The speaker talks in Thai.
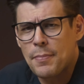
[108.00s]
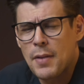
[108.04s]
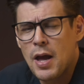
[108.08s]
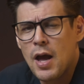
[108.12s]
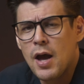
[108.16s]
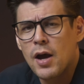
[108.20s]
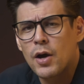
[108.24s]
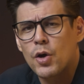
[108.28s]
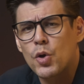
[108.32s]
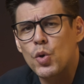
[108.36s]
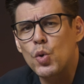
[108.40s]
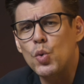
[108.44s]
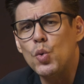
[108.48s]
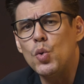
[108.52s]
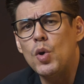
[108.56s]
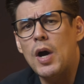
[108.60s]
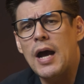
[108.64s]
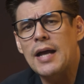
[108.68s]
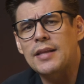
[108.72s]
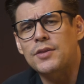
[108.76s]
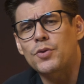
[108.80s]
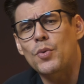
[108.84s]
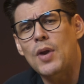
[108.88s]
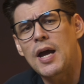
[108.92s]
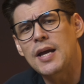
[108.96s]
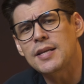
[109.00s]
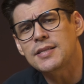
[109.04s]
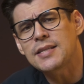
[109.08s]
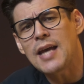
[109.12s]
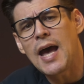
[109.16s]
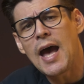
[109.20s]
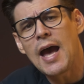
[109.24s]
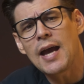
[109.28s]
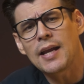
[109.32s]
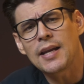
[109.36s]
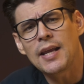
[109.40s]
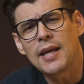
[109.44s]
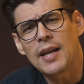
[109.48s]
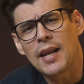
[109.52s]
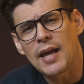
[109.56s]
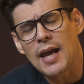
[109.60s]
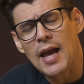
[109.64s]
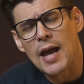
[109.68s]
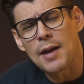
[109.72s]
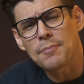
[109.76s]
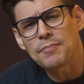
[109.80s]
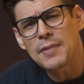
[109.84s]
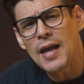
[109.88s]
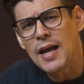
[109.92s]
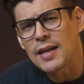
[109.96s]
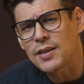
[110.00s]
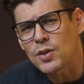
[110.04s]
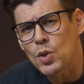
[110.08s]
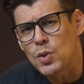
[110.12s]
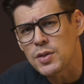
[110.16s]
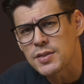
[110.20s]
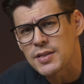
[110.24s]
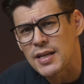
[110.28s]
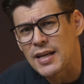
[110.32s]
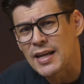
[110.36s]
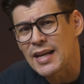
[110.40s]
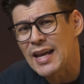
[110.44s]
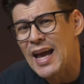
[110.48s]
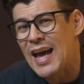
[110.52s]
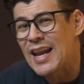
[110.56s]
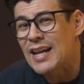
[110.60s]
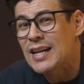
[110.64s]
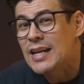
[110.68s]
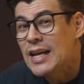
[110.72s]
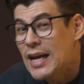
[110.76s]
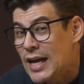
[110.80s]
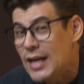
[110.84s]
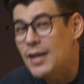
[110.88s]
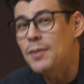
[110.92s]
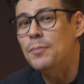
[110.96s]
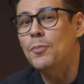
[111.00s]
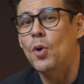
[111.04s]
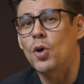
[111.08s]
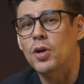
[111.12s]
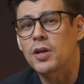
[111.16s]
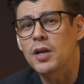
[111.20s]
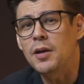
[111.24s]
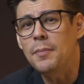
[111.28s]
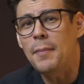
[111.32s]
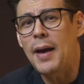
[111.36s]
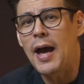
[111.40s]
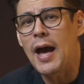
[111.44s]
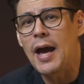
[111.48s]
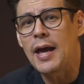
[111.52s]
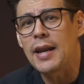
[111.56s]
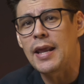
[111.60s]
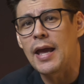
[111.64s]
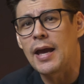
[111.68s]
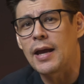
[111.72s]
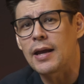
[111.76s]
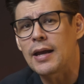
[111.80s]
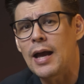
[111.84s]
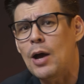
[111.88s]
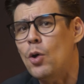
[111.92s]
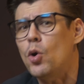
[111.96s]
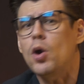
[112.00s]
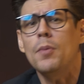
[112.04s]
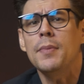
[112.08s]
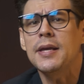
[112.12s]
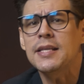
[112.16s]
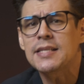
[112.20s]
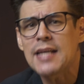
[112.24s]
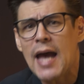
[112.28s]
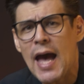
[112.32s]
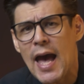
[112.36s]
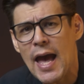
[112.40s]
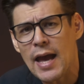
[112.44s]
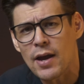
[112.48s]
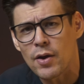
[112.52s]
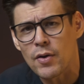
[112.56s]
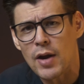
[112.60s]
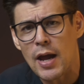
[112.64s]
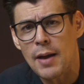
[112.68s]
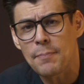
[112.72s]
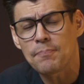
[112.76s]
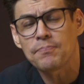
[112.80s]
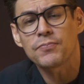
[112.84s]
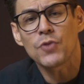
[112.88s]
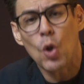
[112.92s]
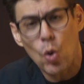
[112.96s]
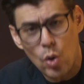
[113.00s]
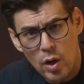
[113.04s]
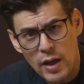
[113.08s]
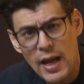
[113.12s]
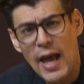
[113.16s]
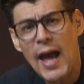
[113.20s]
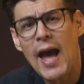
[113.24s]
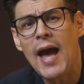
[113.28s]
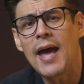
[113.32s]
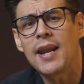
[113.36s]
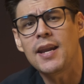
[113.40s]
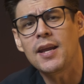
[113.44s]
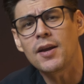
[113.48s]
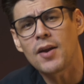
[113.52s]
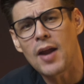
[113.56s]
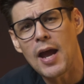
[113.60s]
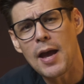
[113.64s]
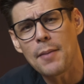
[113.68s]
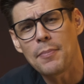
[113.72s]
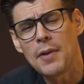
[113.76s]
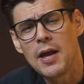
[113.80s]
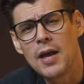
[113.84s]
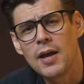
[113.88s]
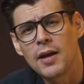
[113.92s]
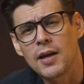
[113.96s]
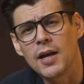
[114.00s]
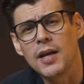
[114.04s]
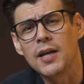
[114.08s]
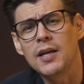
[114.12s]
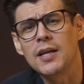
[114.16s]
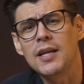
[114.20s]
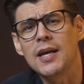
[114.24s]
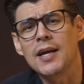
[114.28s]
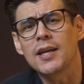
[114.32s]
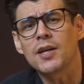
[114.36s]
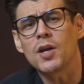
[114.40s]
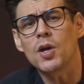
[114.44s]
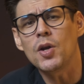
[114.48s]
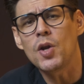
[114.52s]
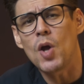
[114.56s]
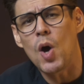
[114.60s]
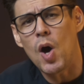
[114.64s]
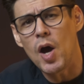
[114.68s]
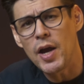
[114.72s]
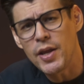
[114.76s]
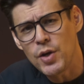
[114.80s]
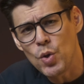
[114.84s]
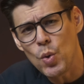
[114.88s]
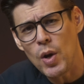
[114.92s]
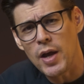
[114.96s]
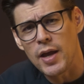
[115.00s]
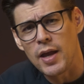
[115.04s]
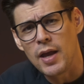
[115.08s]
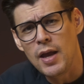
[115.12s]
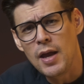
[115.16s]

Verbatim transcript: บครูอัตราจ้างเนี่ยนะครับ ถ้าต้นสังกัดเงินหมดขึ้นมาเนี่ยเขาก็ไม่จ้างครับ ตกงานนะครับเงินเดือนก็น้อยด้วย